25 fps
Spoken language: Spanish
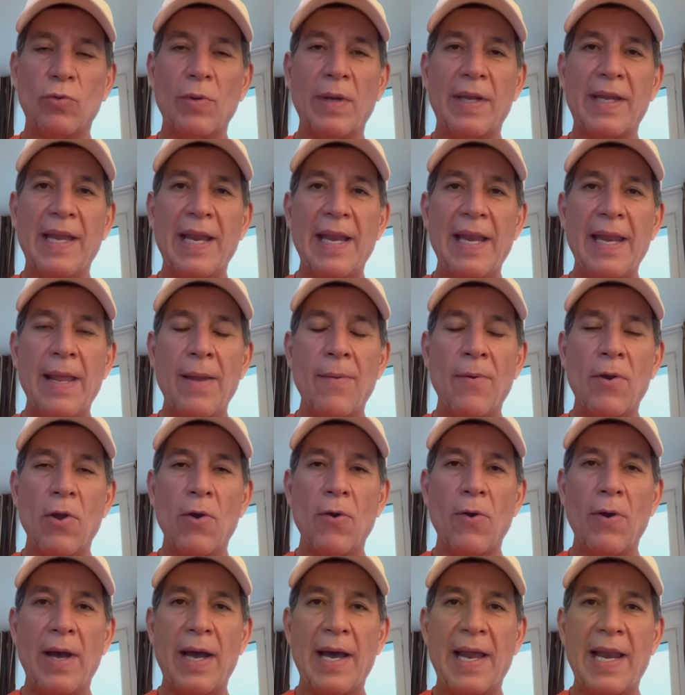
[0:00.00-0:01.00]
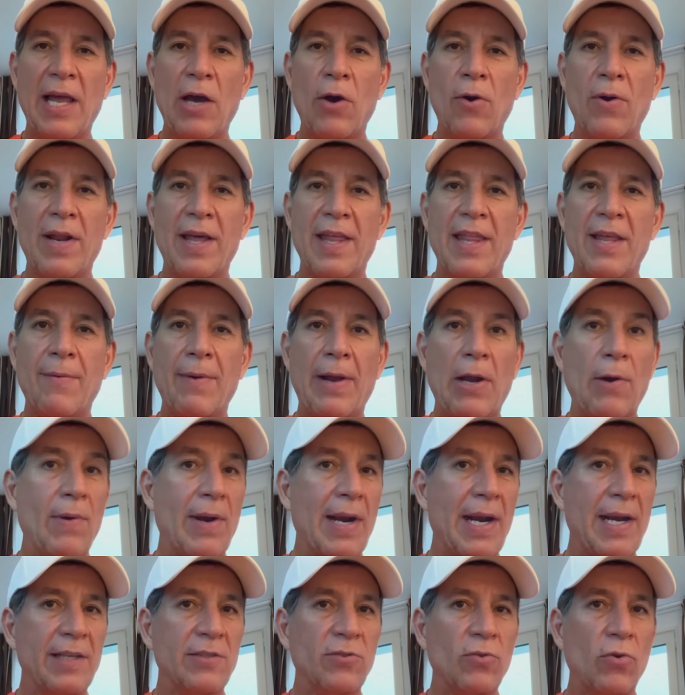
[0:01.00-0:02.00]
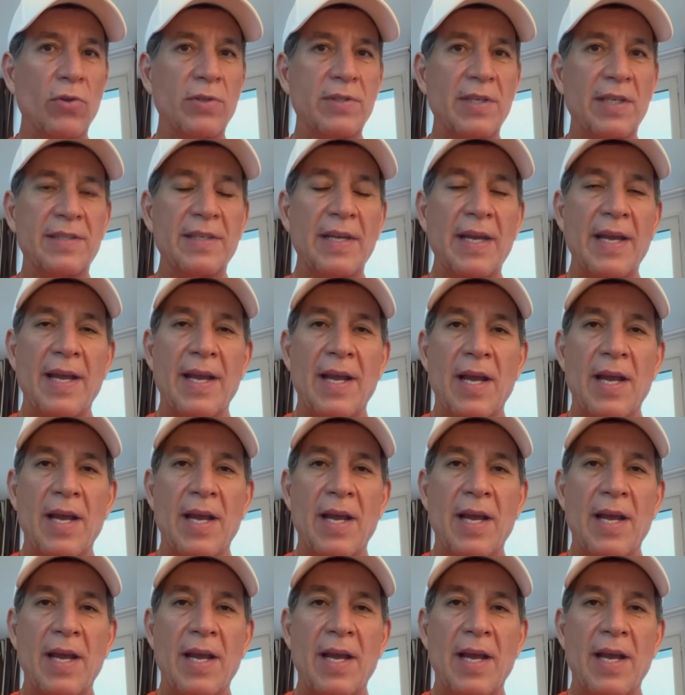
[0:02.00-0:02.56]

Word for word: equilibrio a la hora de valorar las cosas.